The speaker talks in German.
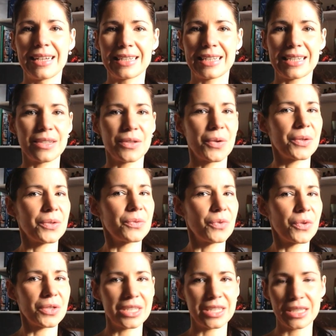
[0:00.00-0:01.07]
Das gehört nun
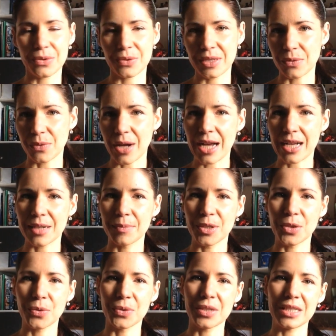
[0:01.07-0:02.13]
wirklich nicht zu den
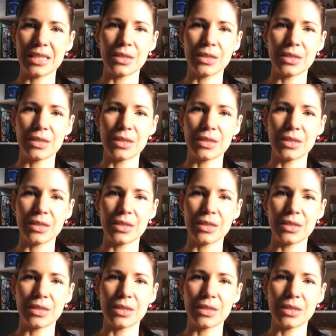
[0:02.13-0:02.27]
Orakelmethoden,